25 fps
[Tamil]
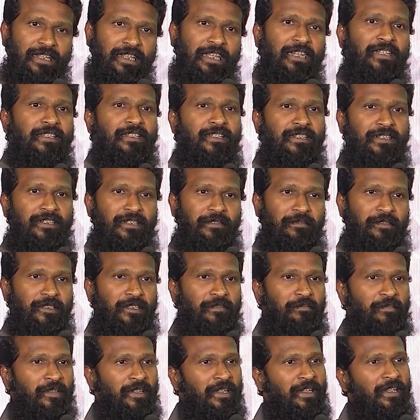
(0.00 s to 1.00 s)
ஏற்றுக்கிட்ட
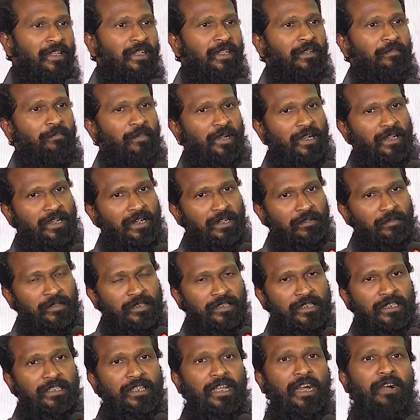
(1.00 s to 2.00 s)
விதம் மக்கள்
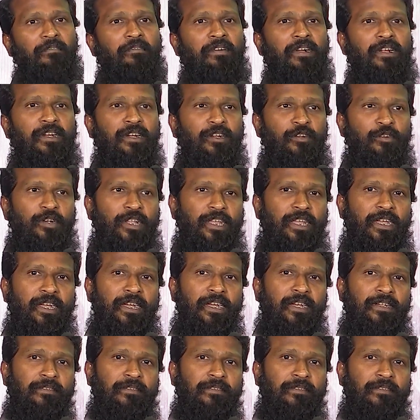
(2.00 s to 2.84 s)
வந்து இது அவங்களுடைய